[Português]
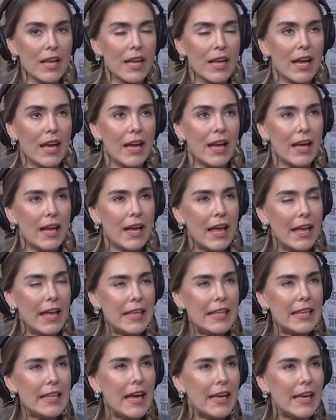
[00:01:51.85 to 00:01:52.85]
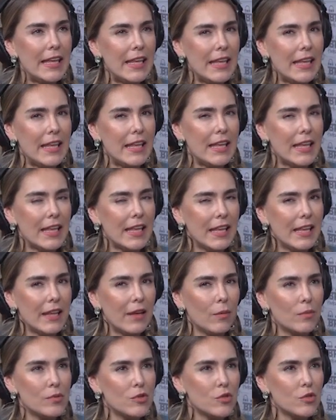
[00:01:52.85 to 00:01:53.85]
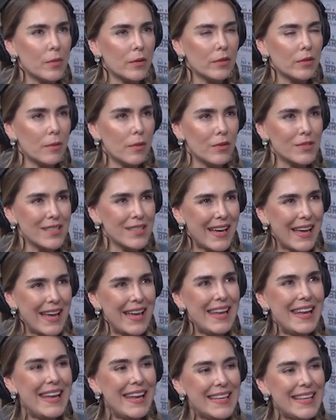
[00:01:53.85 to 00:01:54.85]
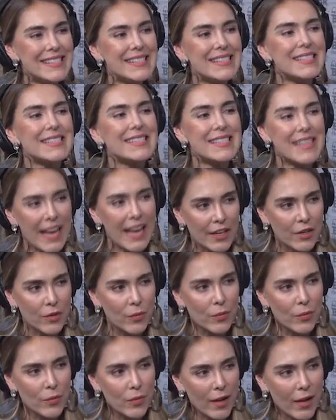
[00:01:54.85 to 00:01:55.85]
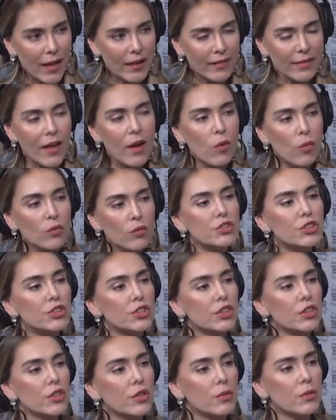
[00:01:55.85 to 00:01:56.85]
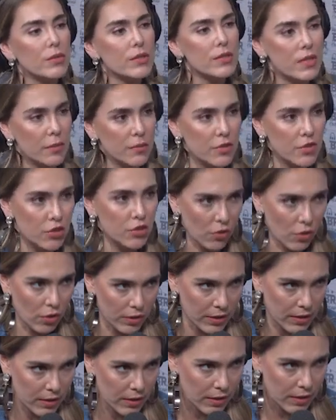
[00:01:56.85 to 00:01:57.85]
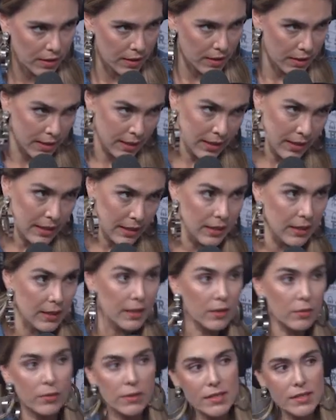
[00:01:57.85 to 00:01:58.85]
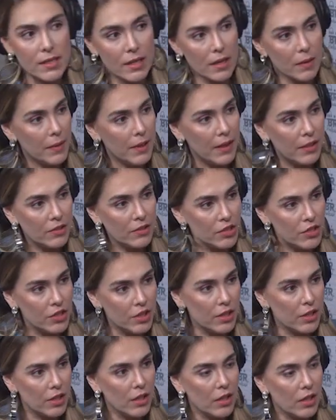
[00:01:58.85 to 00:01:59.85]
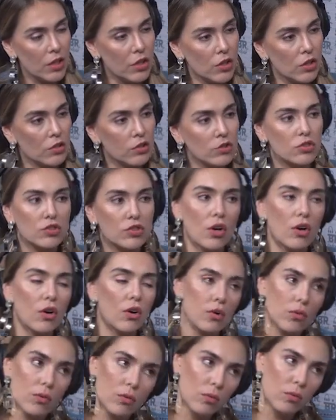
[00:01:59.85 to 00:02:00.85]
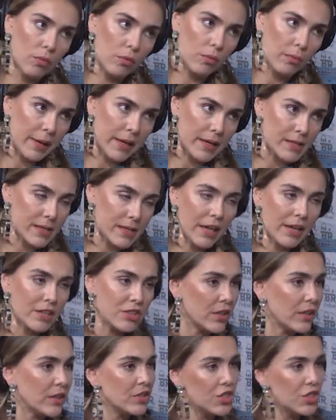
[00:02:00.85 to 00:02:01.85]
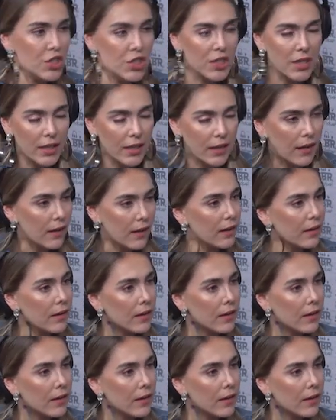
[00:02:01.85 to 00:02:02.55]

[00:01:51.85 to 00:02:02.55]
É, e aí, eu preciso te perguntar uma coisa: é necessário até hoje o exame de toque, não necessariamente, só o, o PSA já indica.